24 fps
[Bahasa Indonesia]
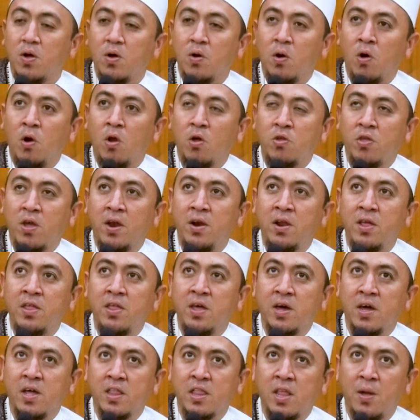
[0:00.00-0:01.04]
Kalau
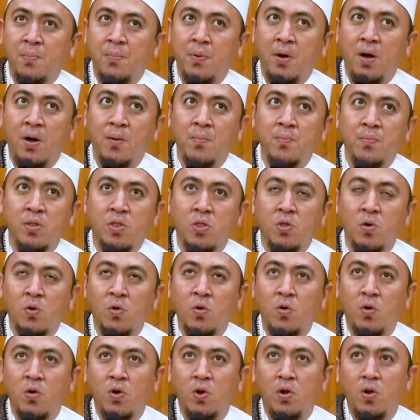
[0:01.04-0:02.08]
seandainya kita paham
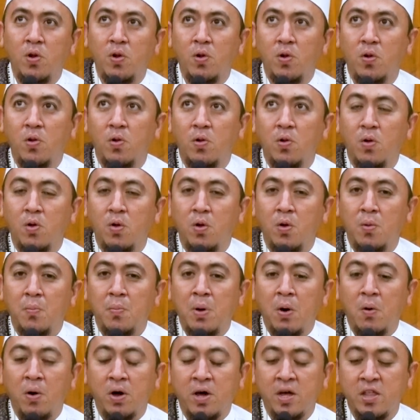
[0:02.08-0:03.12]
betul
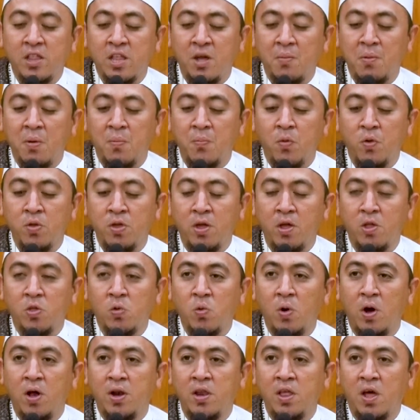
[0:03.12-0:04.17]
bahwa kita mempunyai
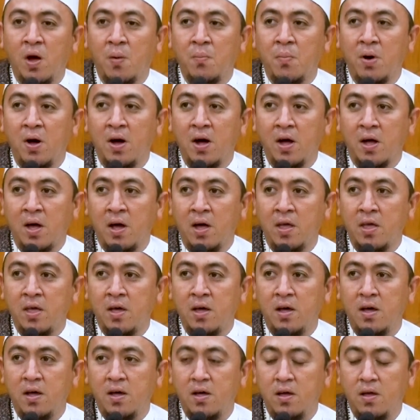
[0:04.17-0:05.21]
Tuhan yang maha
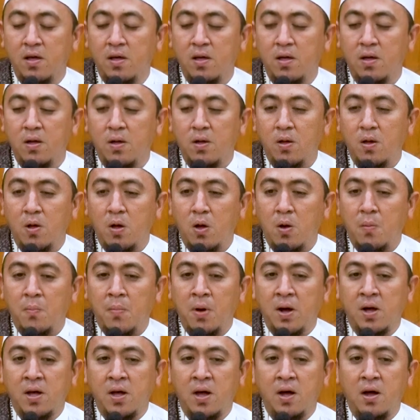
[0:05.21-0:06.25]
kaya,
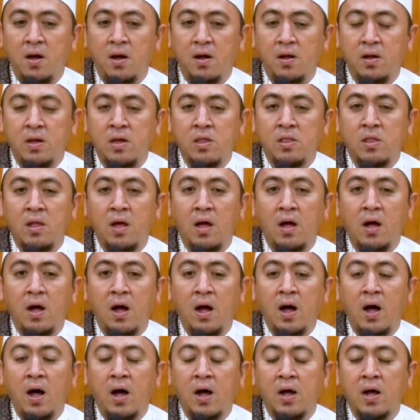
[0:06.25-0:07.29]
maka kita
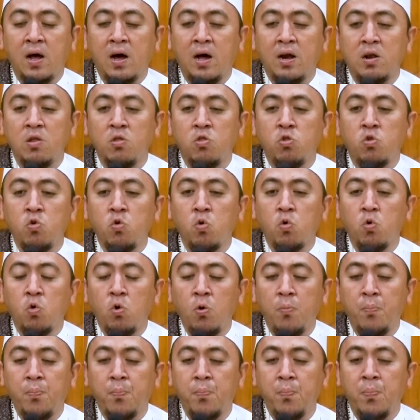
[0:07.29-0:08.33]
akan
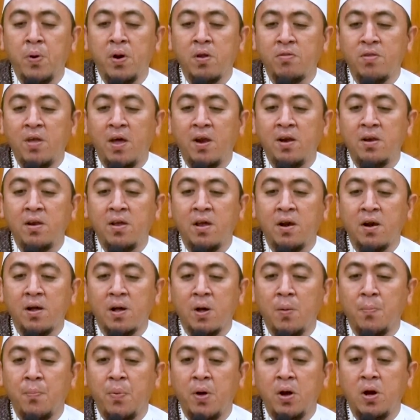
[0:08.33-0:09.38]
cukup bersandar
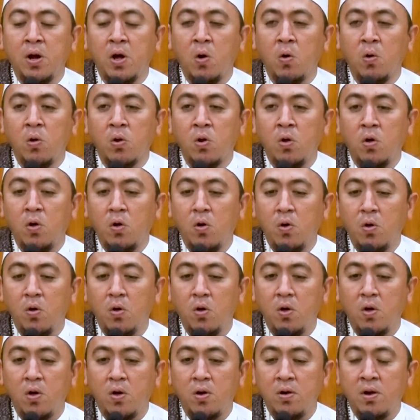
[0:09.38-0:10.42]
kepada Allah
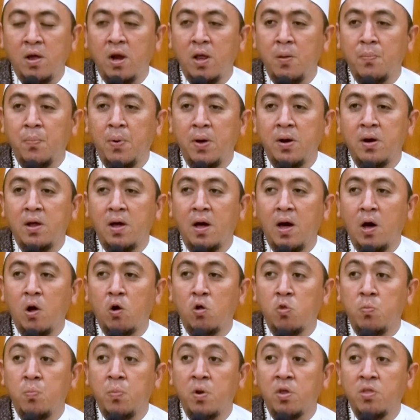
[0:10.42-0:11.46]
daripada
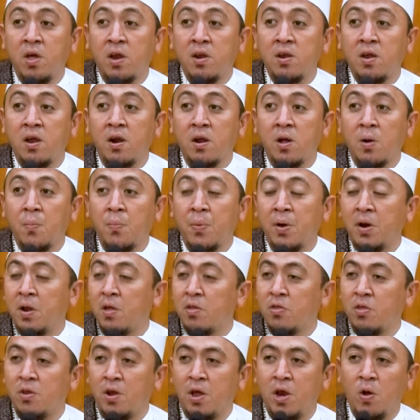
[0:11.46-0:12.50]
harus bersandar kepada
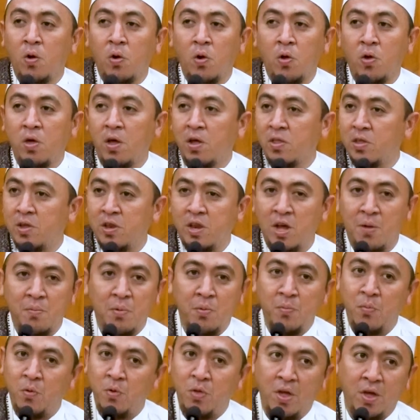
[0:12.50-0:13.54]
selain Allah yang tidak
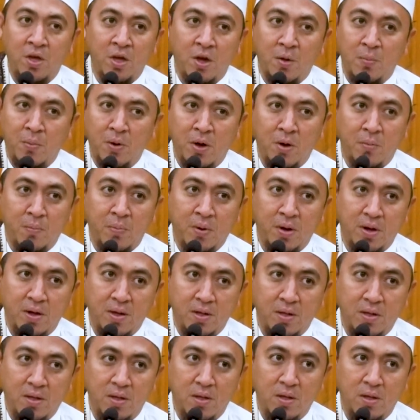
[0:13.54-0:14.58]
mempunyai apa-apa.